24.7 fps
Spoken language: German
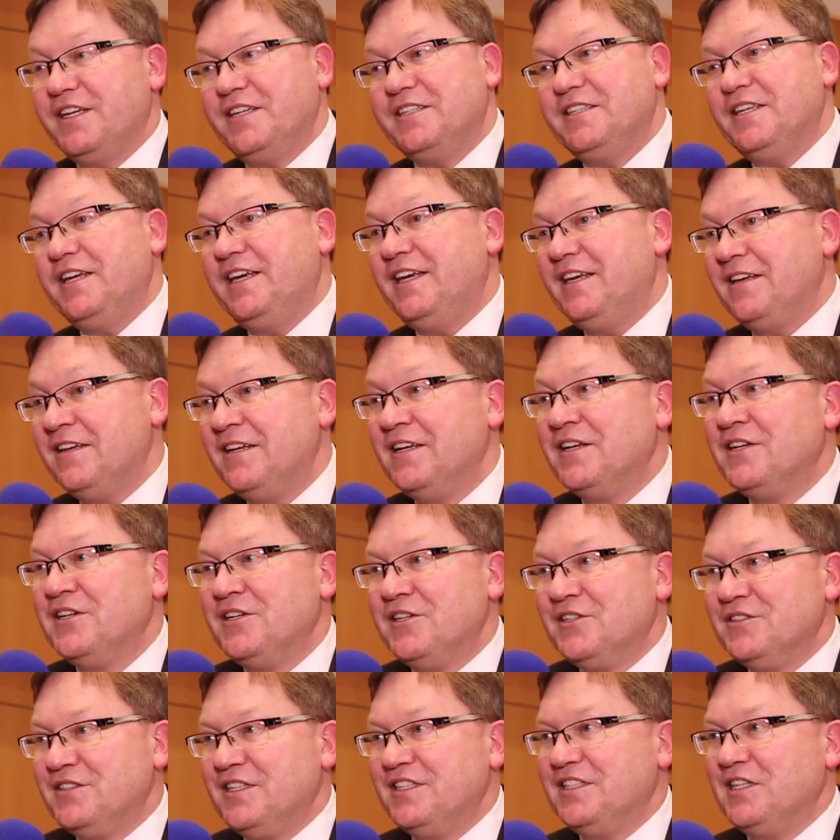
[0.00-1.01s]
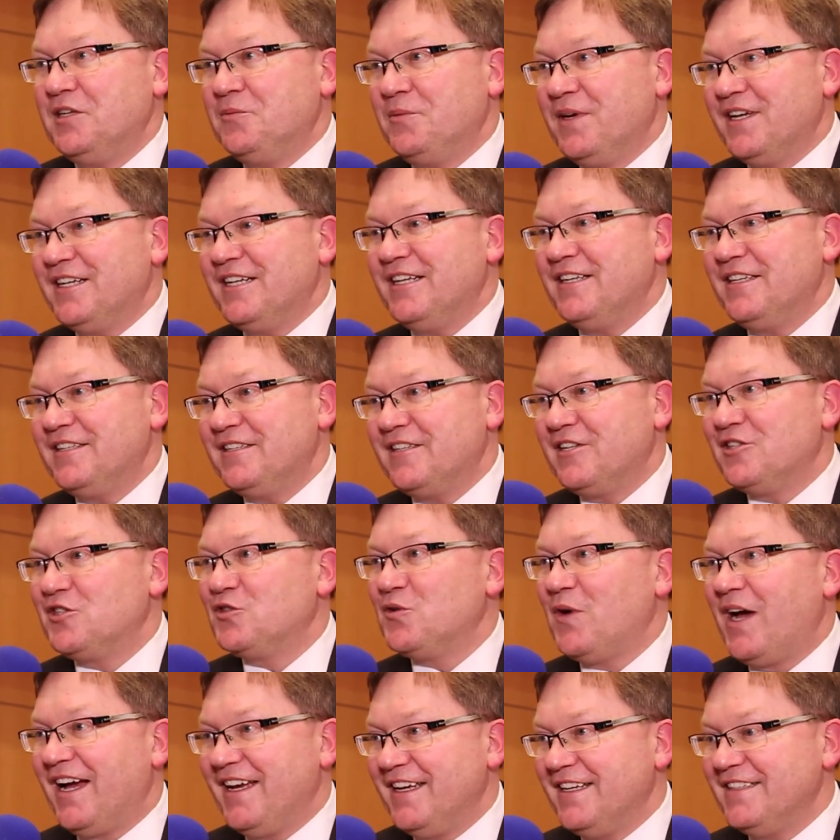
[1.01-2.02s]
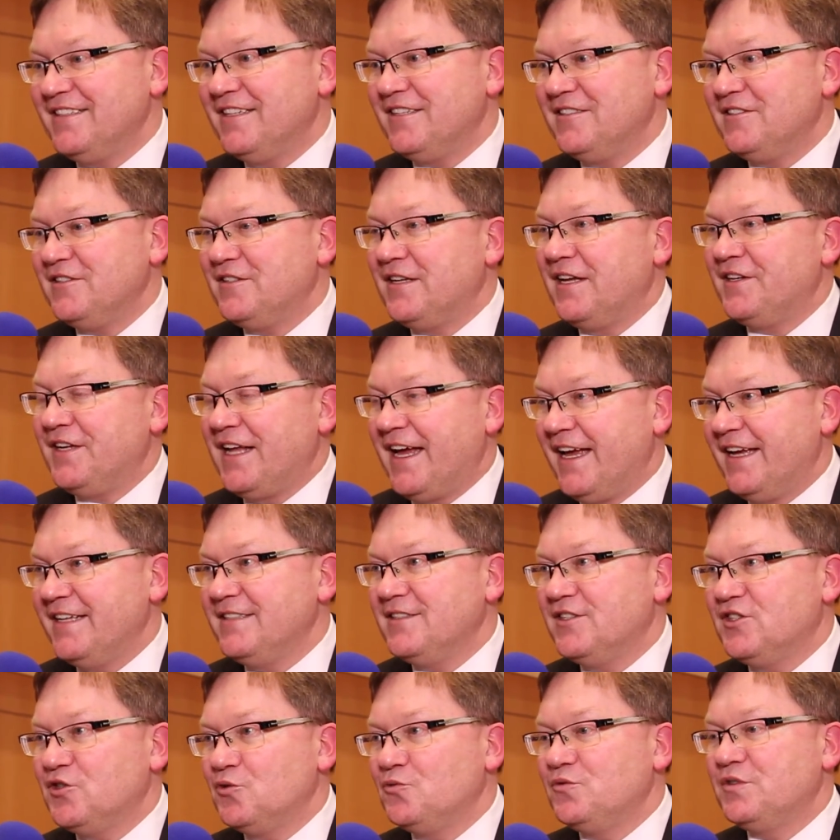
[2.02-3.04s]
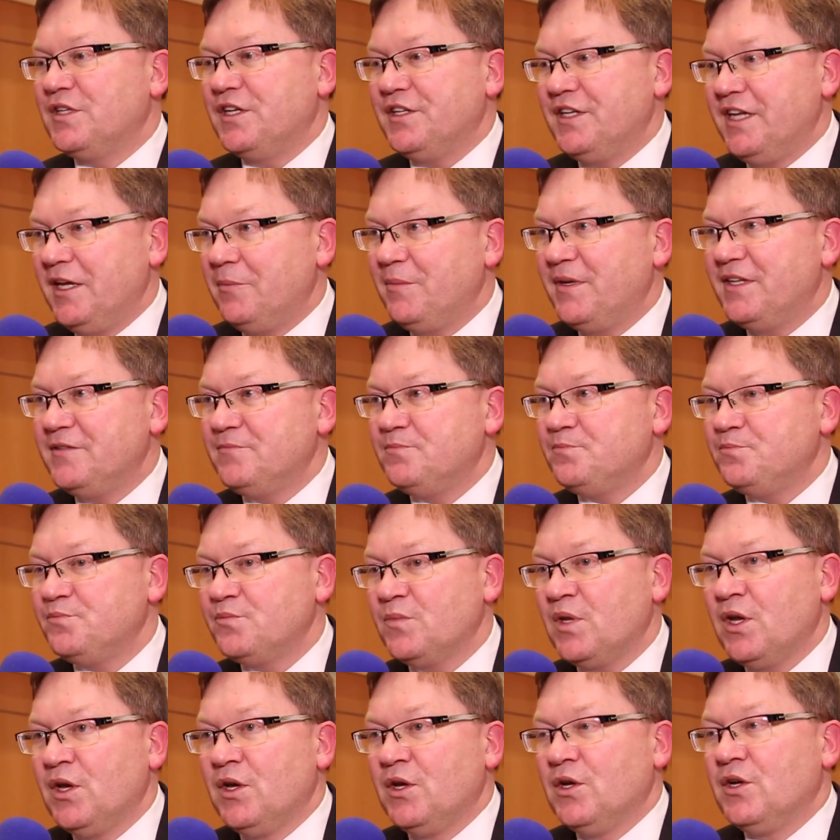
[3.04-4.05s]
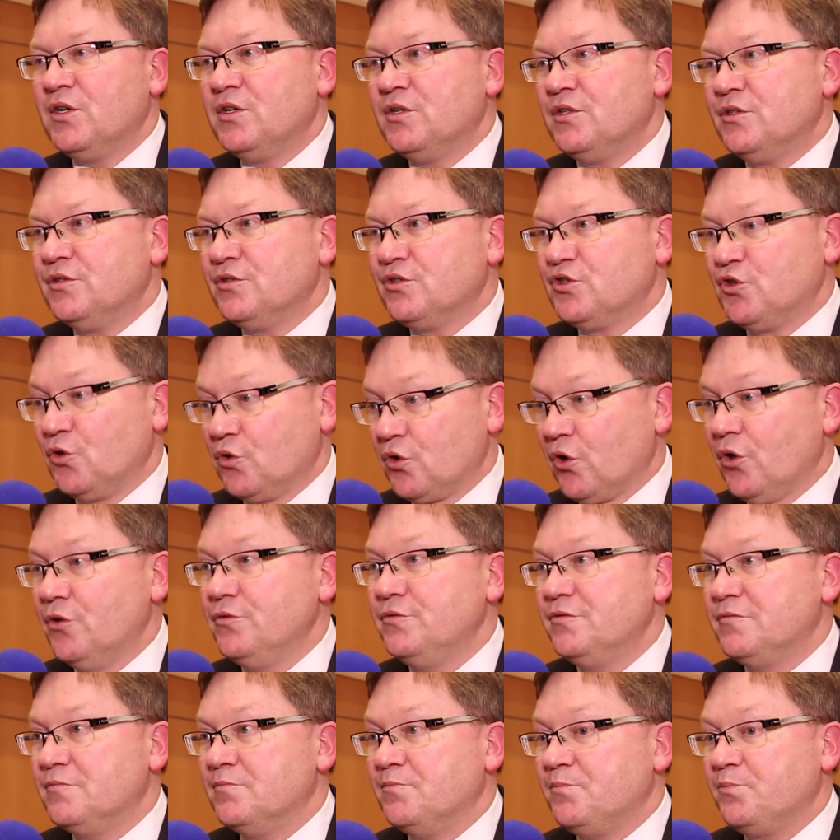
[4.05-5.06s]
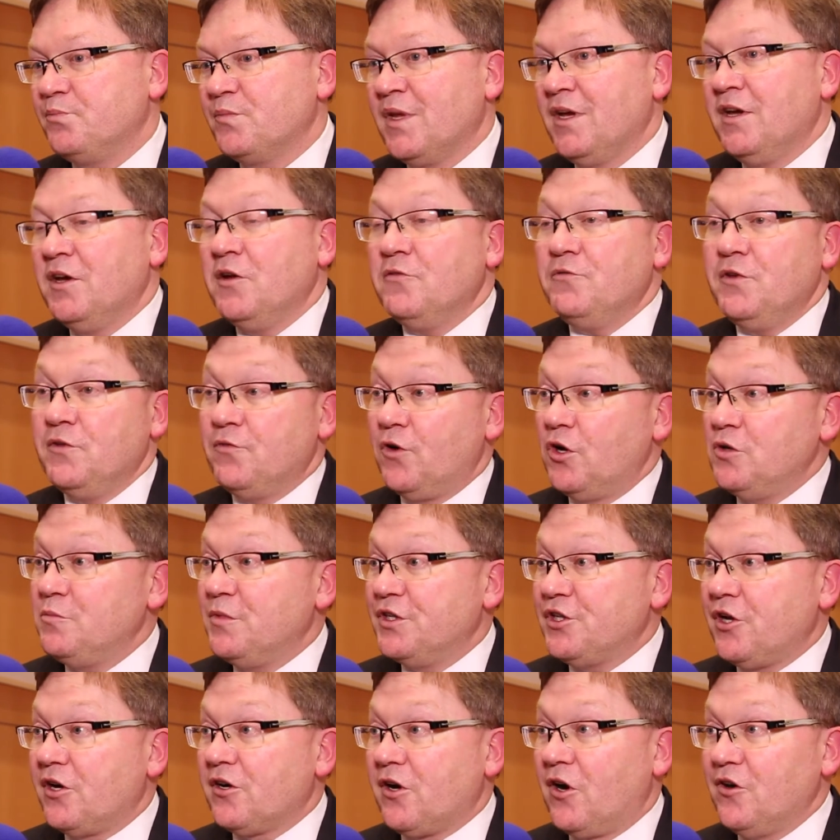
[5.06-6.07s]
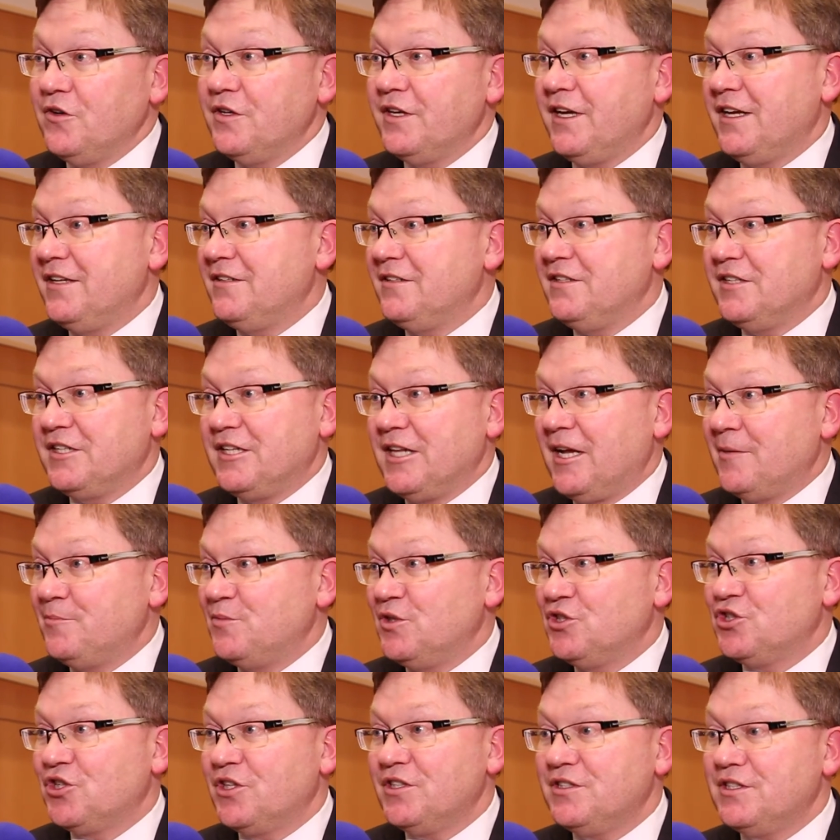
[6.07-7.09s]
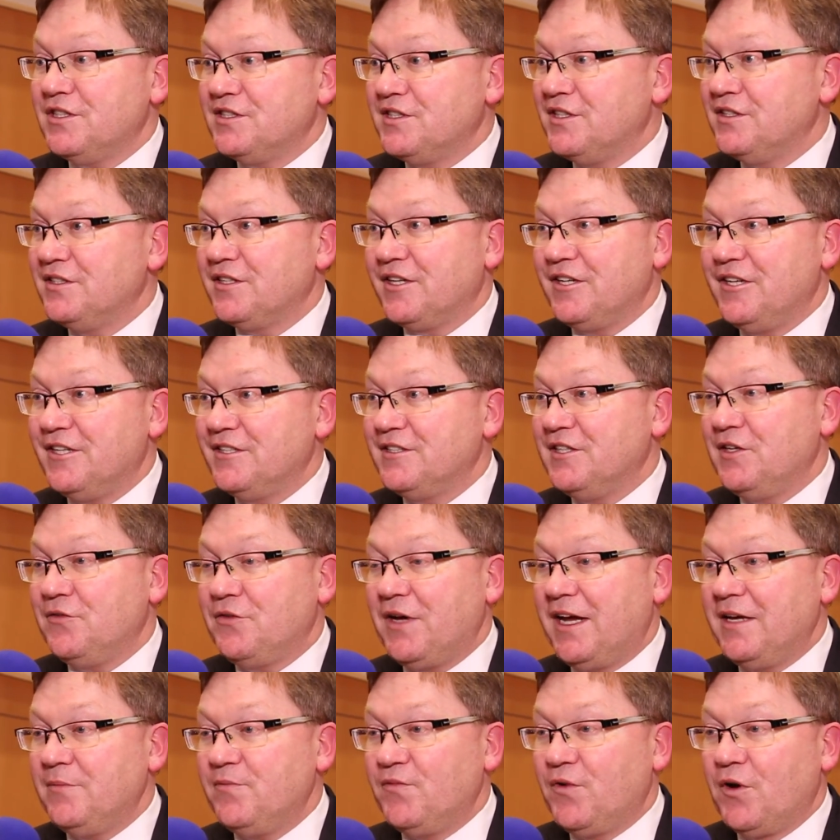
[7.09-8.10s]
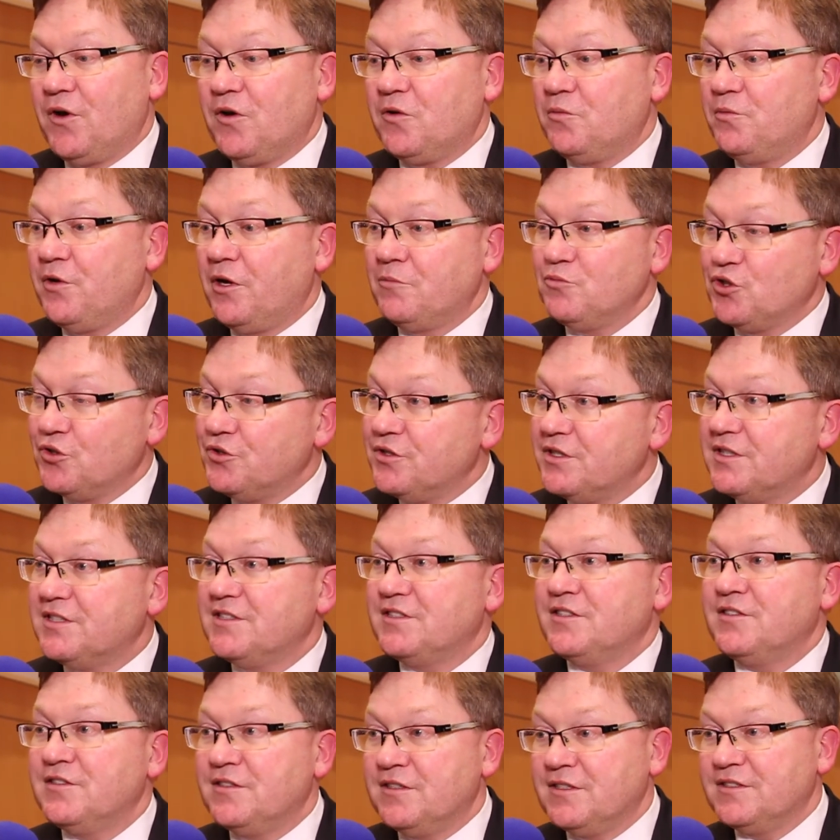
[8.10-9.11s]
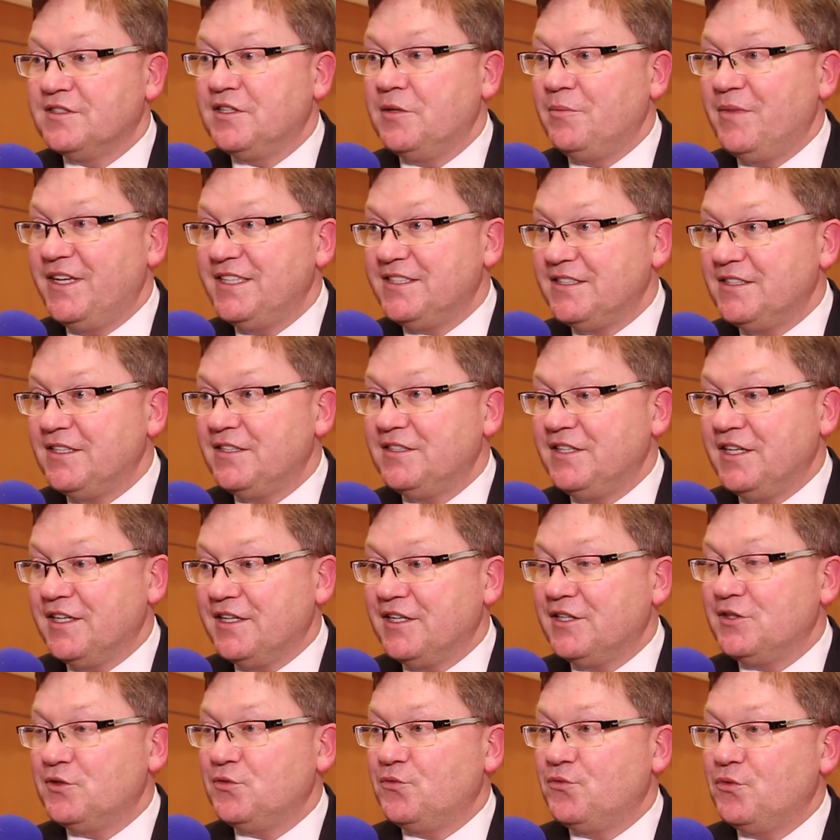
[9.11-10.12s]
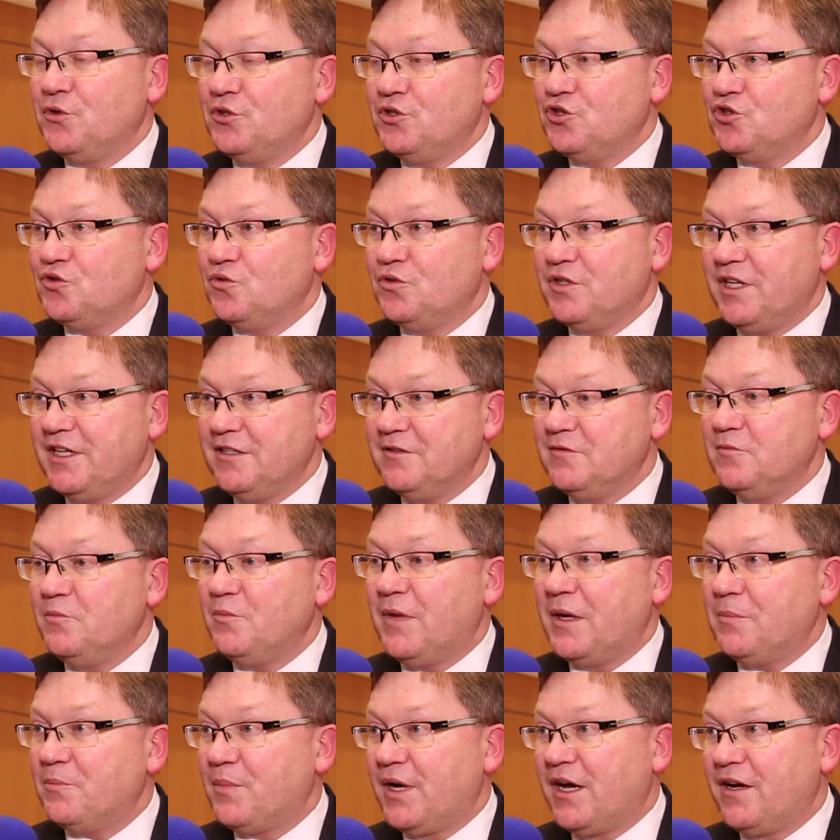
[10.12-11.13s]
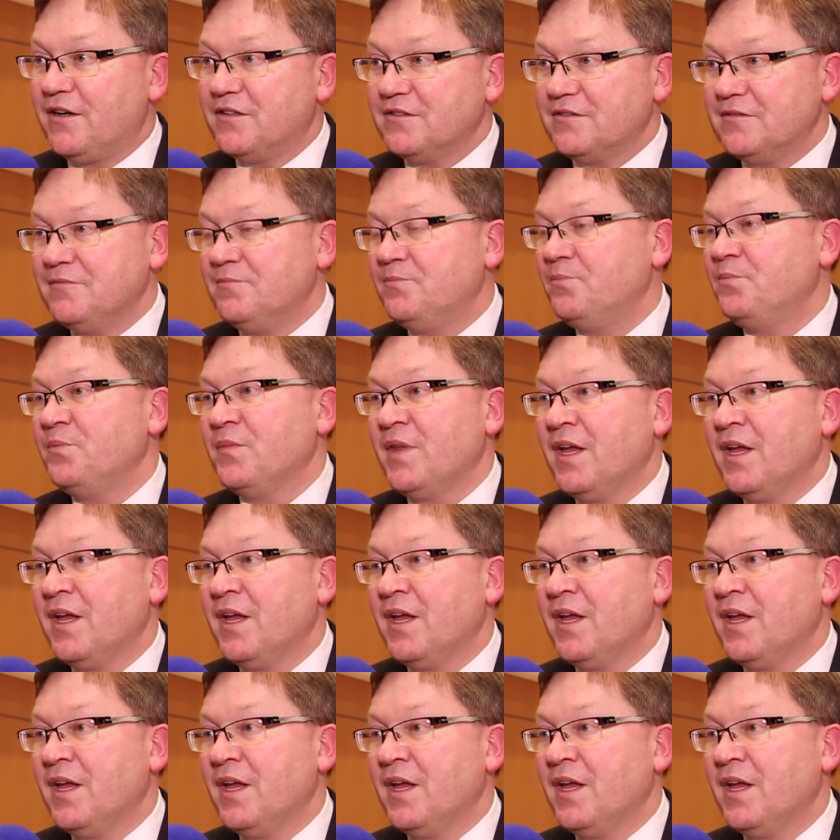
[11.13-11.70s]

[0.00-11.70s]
Idee, die sich wirklich dazu eignet, ein eigenes Unternehmen zu gründen. Wie wollen wir da rangehen? Ich glaube, die Schritte sind relativ einfach. Wir haben schon das Semesterticket für die Studenten beim Parken